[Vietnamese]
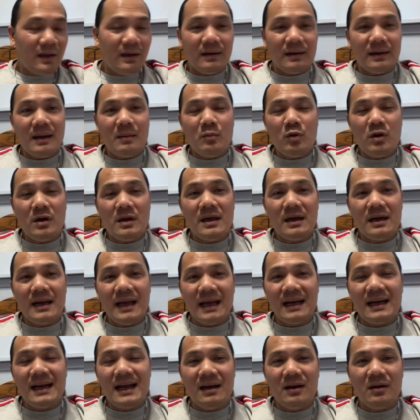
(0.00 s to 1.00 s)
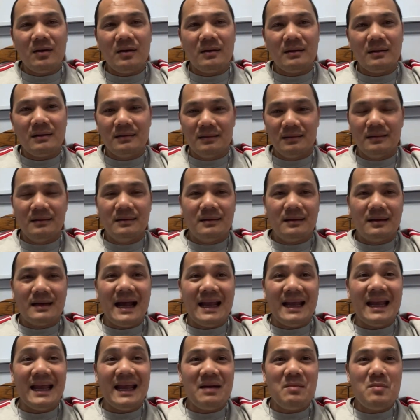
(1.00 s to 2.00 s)
đám quốc dân đảng Đài Loan á
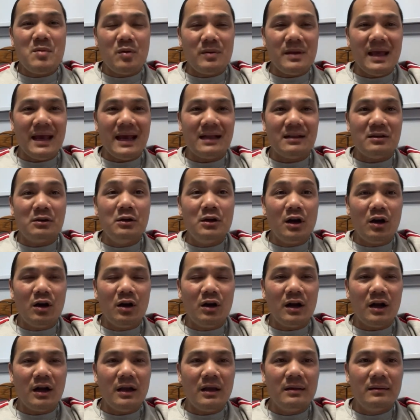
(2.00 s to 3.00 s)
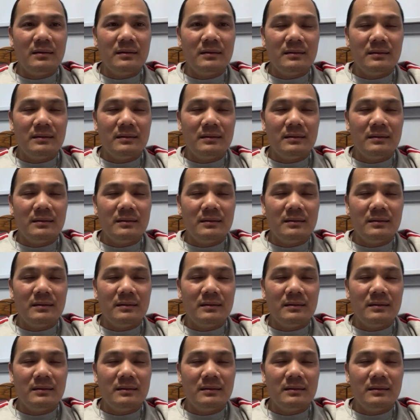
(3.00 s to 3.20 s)
Đài Hán một nhà tưởng ngon rồi